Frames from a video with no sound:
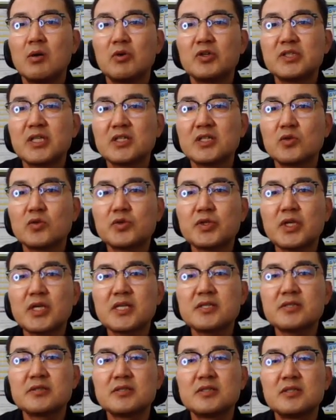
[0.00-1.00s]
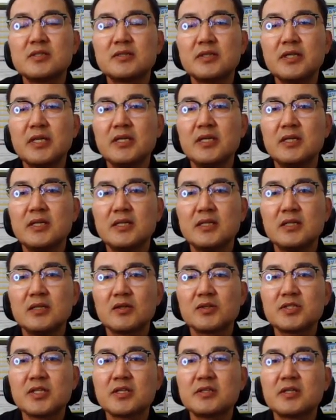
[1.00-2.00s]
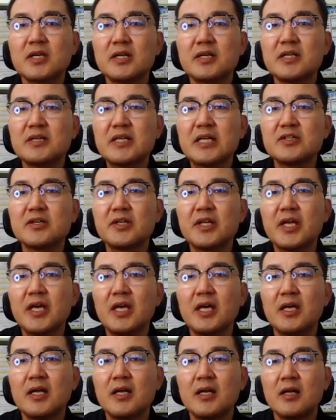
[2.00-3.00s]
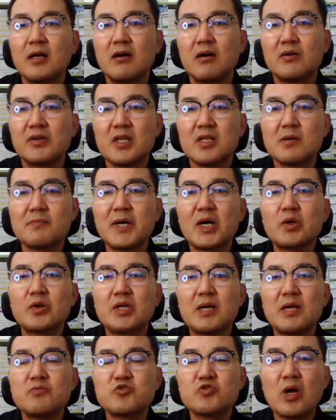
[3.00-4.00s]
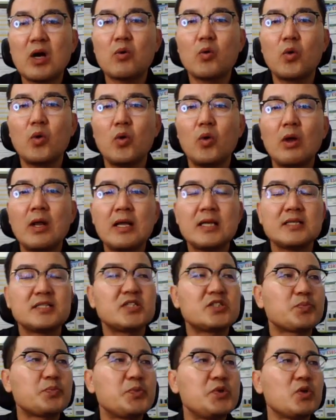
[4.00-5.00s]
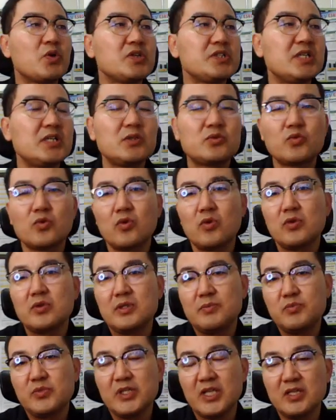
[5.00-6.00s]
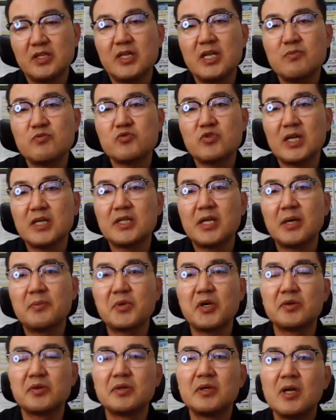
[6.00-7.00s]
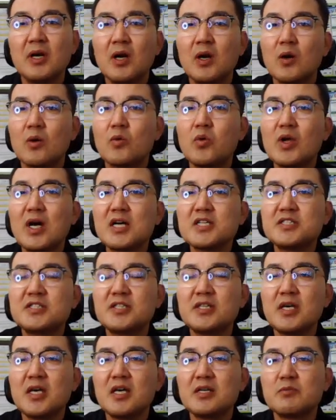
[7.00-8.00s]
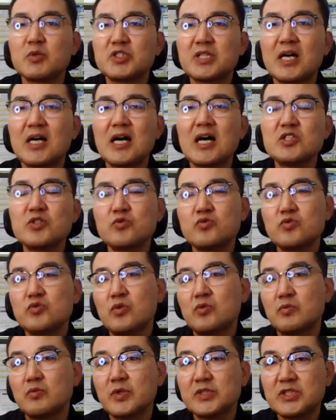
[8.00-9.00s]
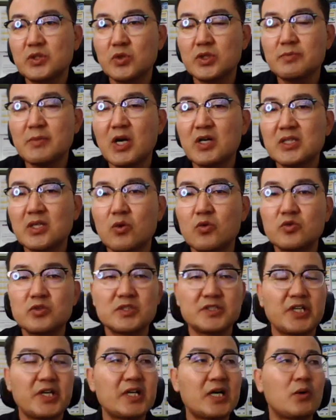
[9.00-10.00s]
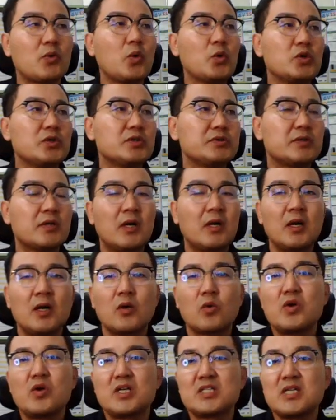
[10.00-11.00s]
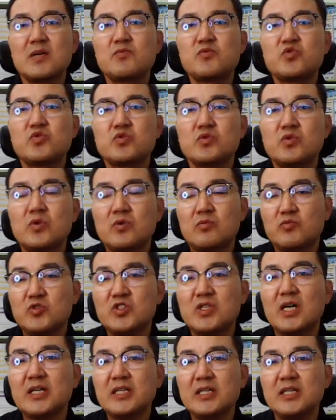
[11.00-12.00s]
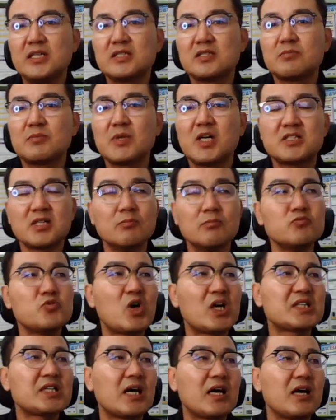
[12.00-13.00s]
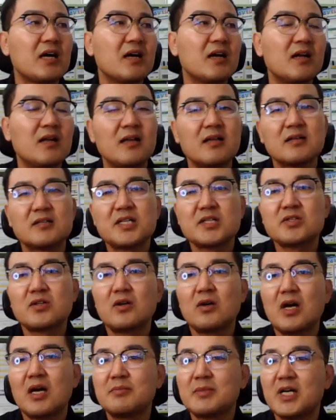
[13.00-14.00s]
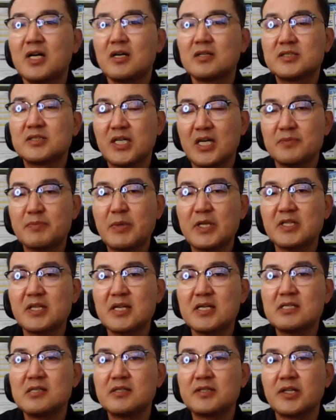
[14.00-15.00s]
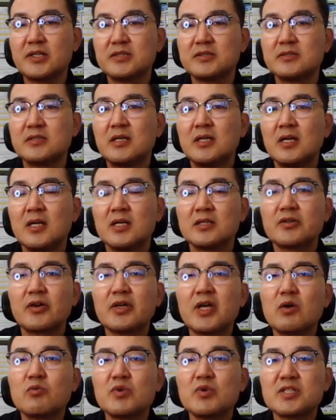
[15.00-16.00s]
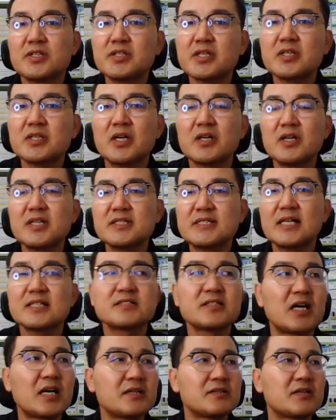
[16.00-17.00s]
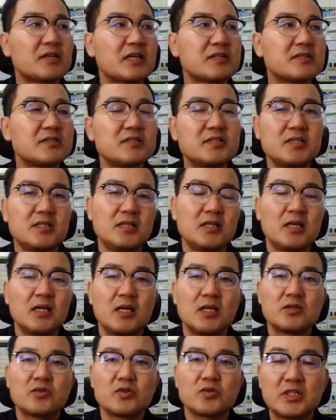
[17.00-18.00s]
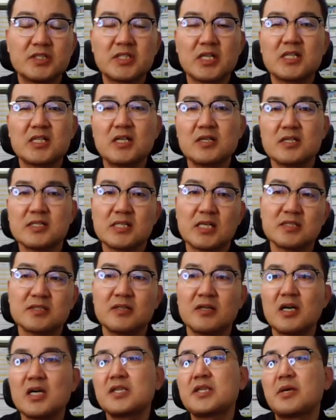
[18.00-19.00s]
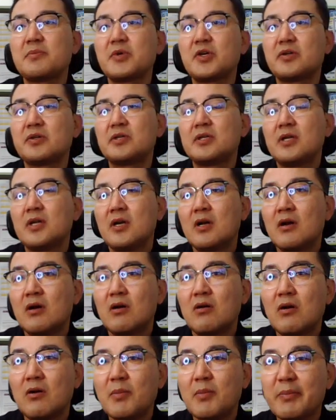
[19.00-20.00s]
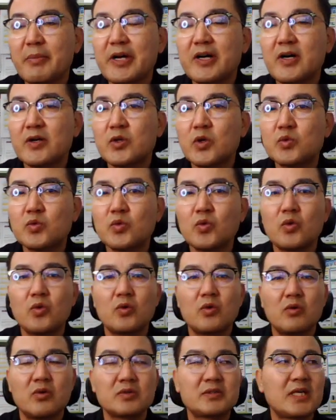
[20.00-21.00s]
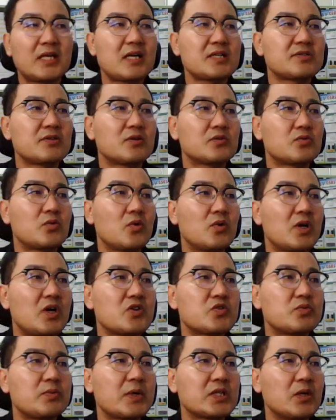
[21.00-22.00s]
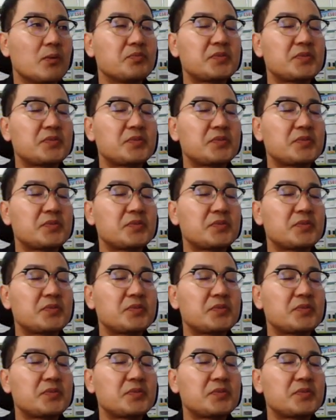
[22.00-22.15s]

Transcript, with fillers: 원당률 롯데캐슬이 어쨌든 간에 내년에 어, 내년 8월에 입주하고 지축 비원이 또 내년에 입주를 하게 되면 고양시의 뭐 장항지구 뭐 신혼 희망타운을 제외하고는 고양시 입주 물량이 정말 전무하다. 그래서 아마 제가 판단했을 때는 적양구의 전세 가격이 상승하는 거라든지 또 전세 가격이 상승하게 되면 어, 매매 가격도 따라서 또 올라갈 수밖에